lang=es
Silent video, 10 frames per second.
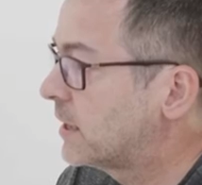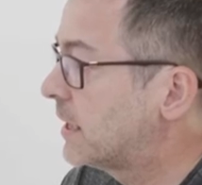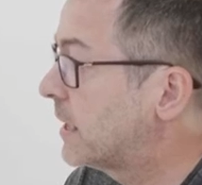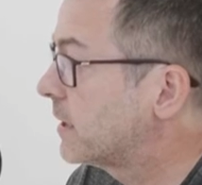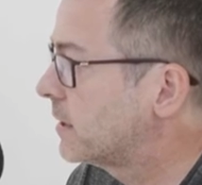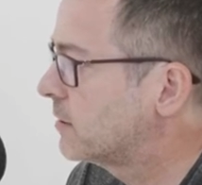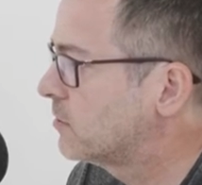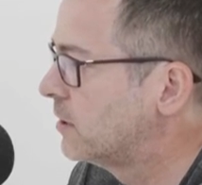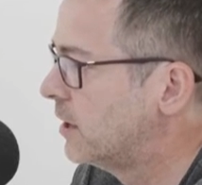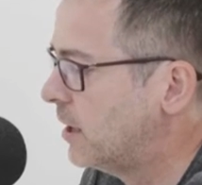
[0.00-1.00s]
que ya era,
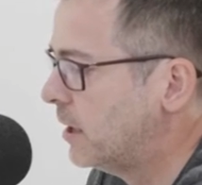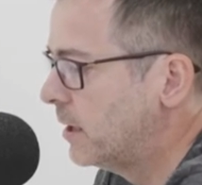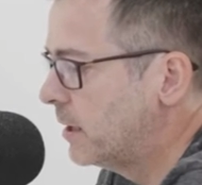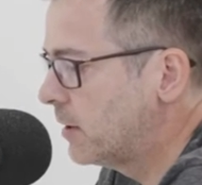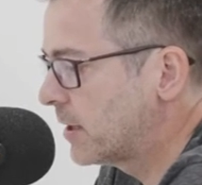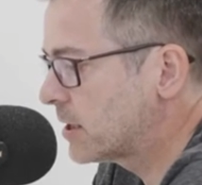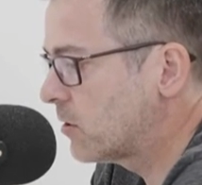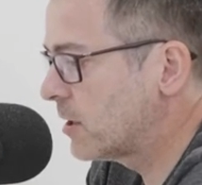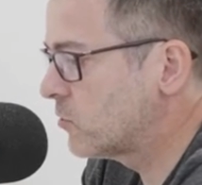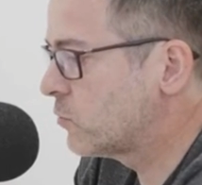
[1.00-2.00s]
¿no? Y la verdad es
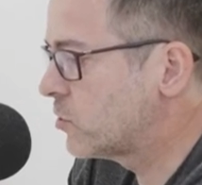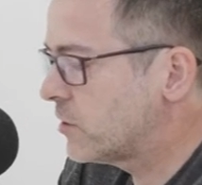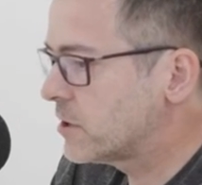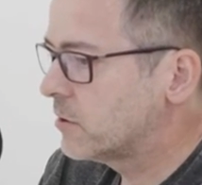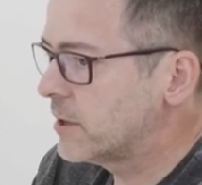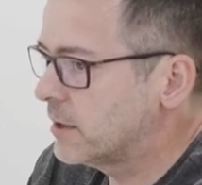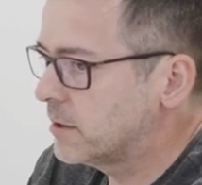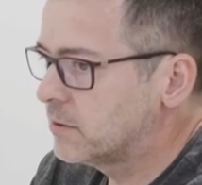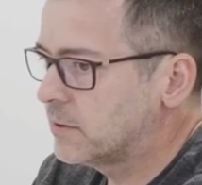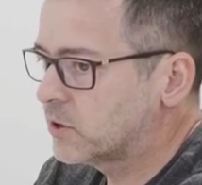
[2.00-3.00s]
que lo hacemos mucho eso.
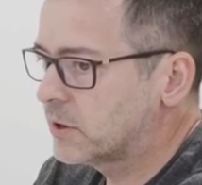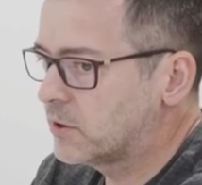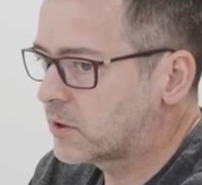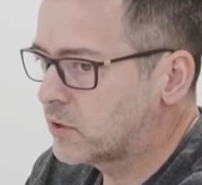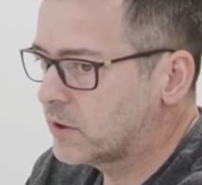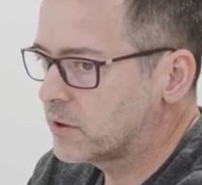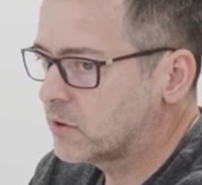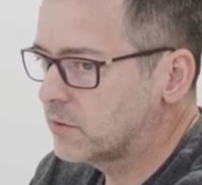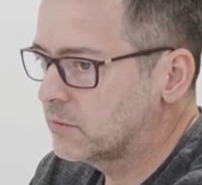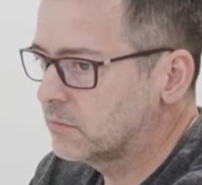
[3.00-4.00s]
Eh, hemos tenido reuniones
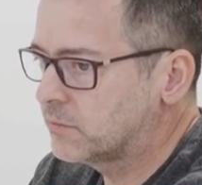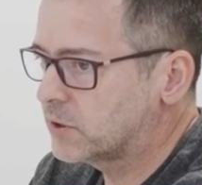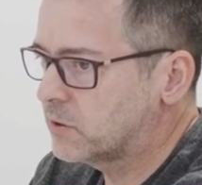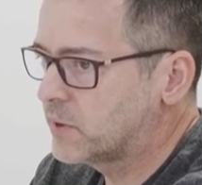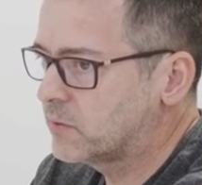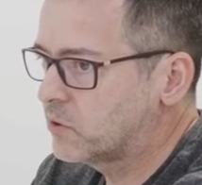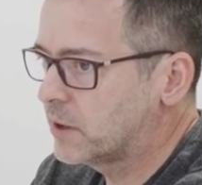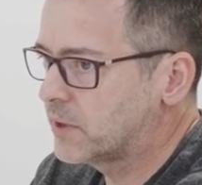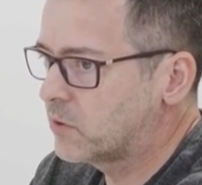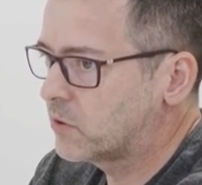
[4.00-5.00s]
con, pues lo mismo,
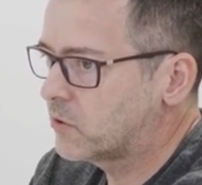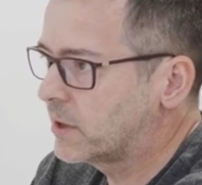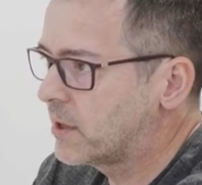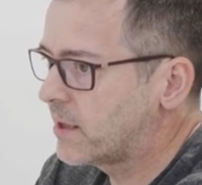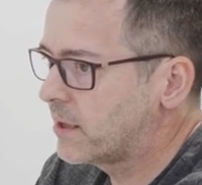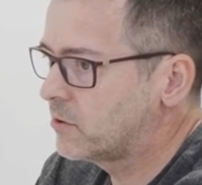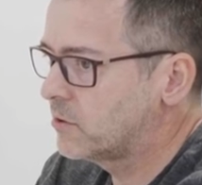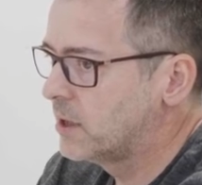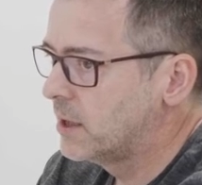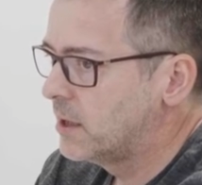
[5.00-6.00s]
¿no? me acuerdo con el
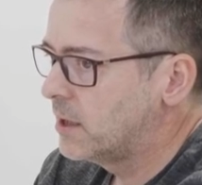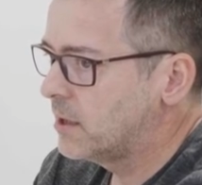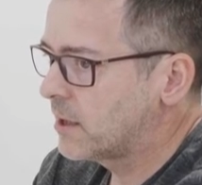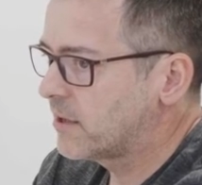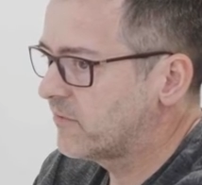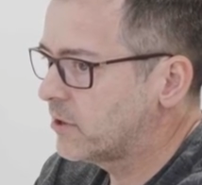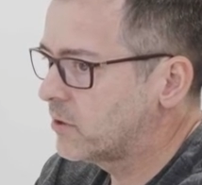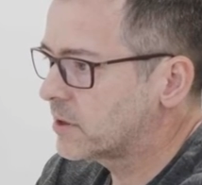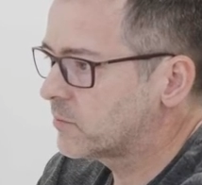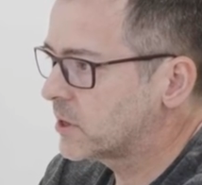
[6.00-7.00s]
CEO y el CFO,
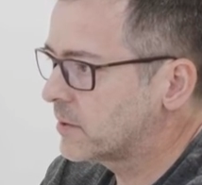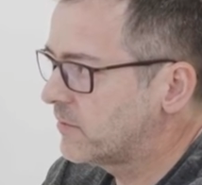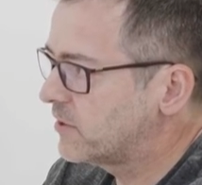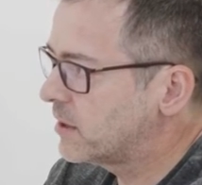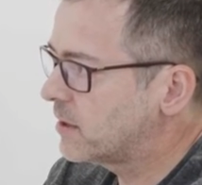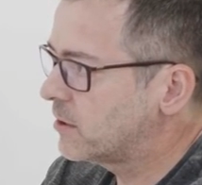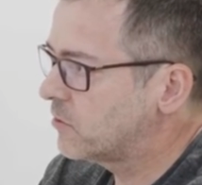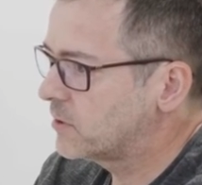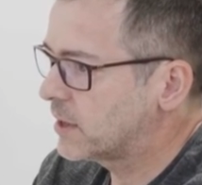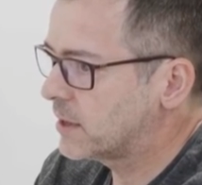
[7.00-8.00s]
el responsable
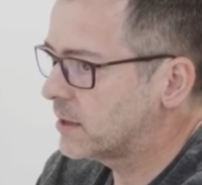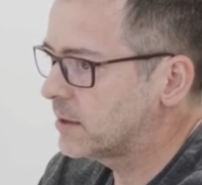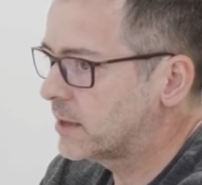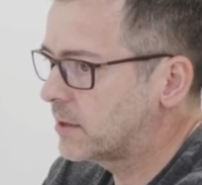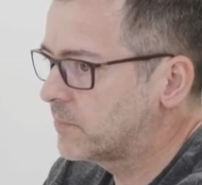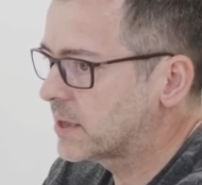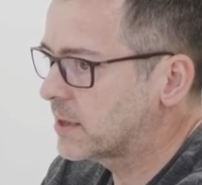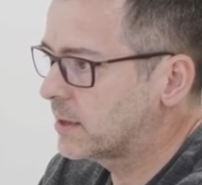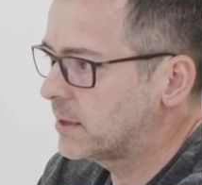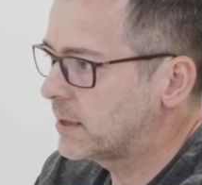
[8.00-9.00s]
financiero de una gran
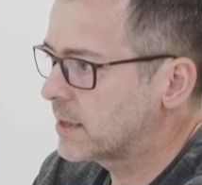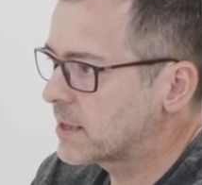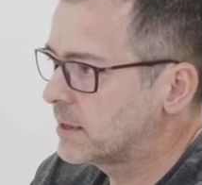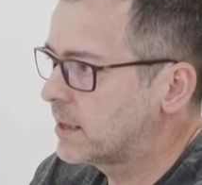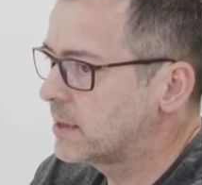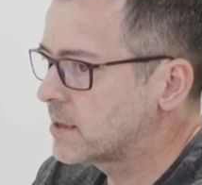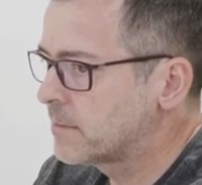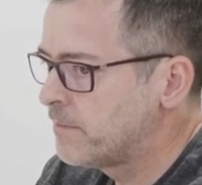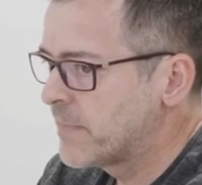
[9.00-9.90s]
empresa de clínicas dentales,